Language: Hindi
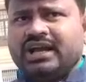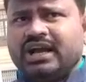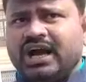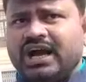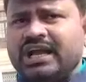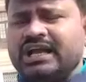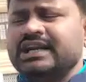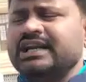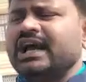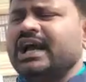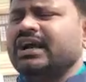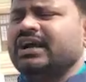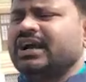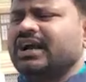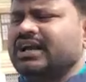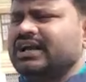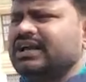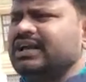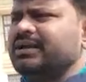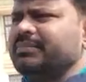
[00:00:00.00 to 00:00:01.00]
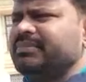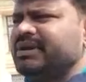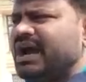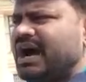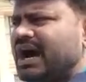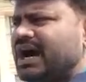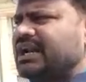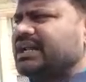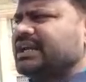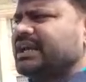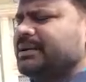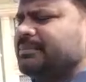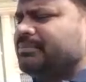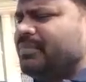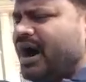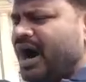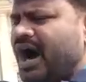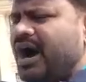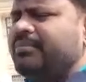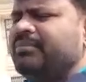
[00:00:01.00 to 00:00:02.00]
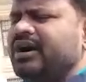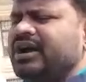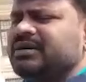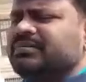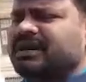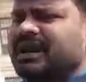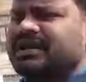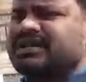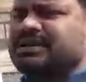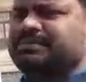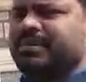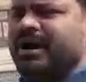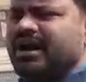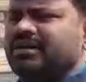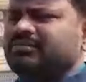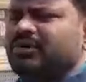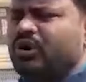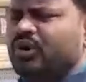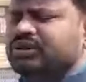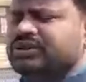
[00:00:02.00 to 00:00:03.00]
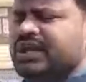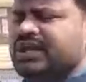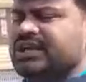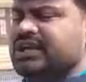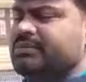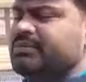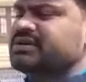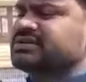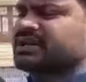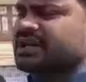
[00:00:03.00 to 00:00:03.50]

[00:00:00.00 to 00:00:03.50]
कहीं ना कहीं बिहार के महामहिम राज्यपाल महोदय की भी